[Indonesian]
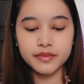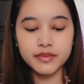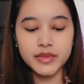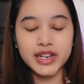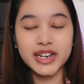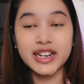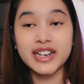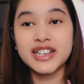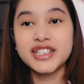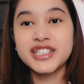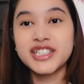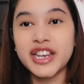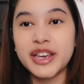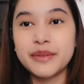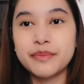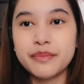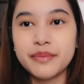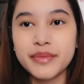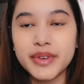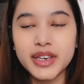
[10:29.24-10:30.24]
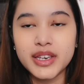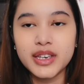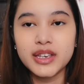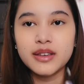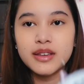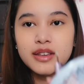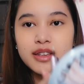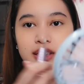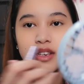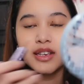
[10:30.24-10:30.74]
biar ada shape-nya
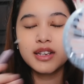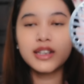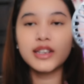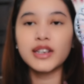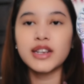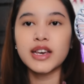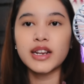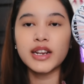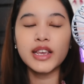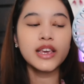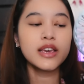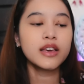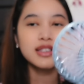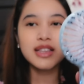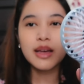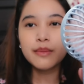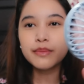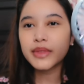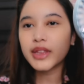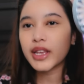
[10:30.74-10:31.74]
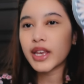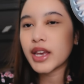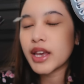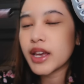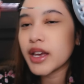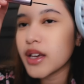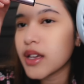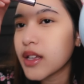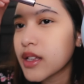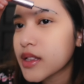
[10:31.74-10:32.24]
ini dari something
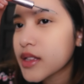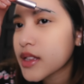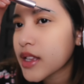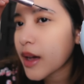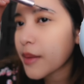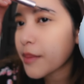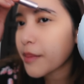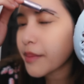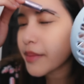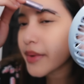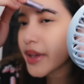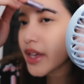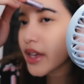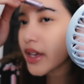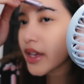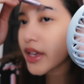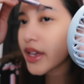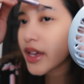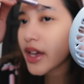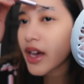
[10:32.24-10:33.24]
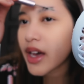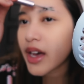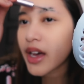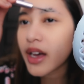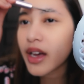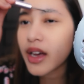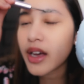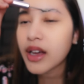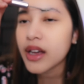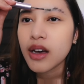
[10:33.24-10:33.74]
tapi
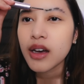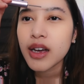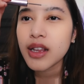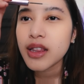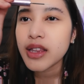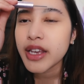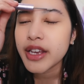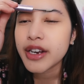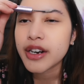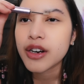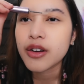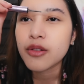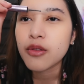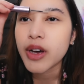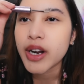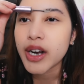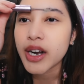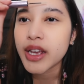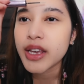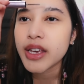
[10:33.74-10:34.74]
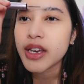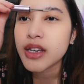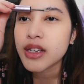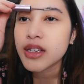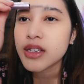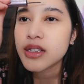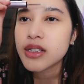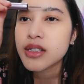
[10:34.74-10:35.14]
yang clear warnanya